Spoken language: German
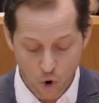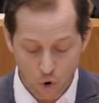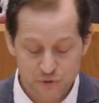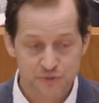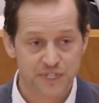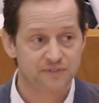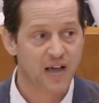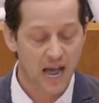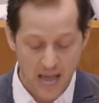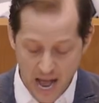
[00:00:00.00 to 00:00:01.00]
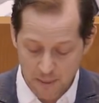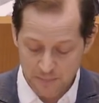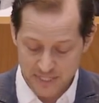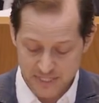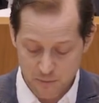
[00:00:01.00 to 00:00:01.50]
Und so sehen wir
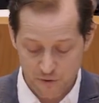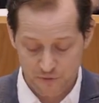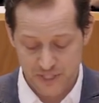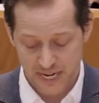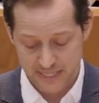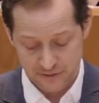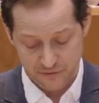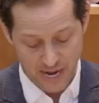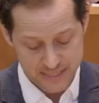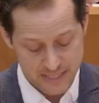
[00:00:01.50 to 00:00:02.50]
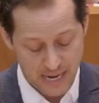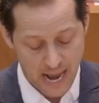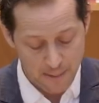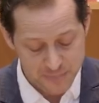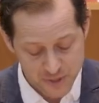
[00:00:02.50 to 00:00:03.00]
allabendlich im öffentlich-rechtlichen Fernsehen
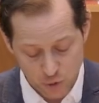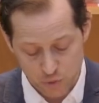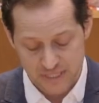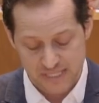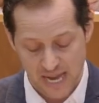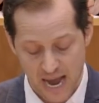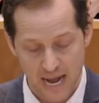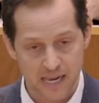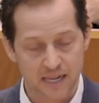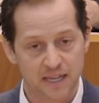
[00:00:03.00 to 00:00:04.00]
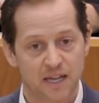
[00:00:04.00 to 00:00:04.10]
eine absolute Zahl